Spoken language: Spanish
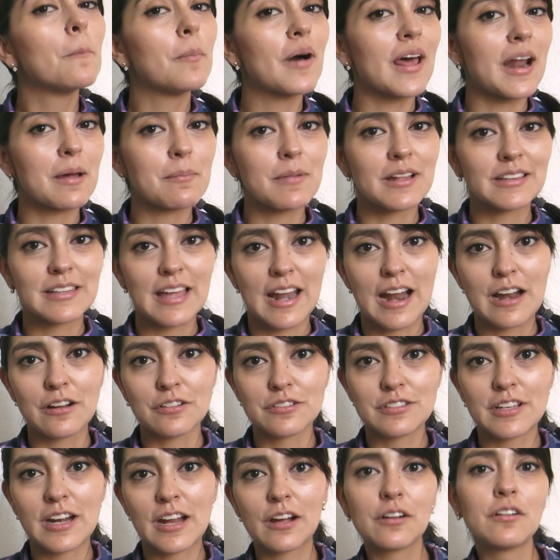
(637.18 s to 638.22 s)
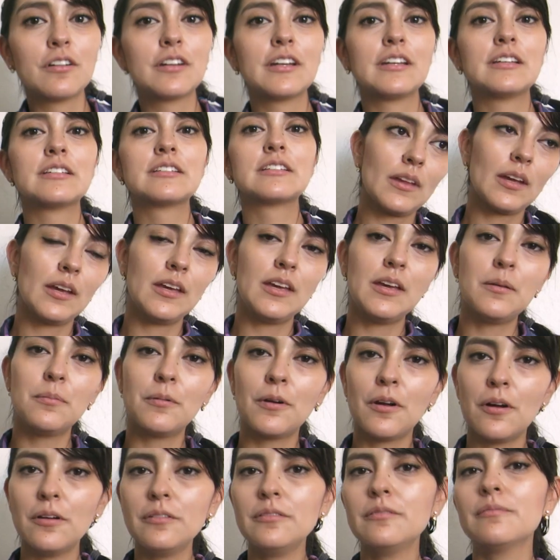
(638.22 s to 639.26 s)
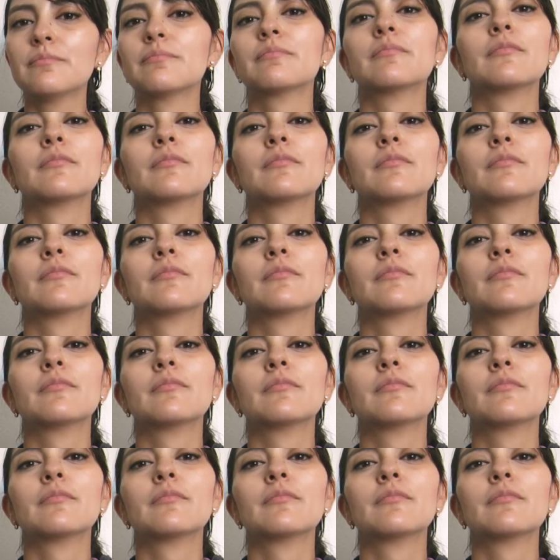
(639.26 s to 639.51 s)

para matar a los dragones. Y Bron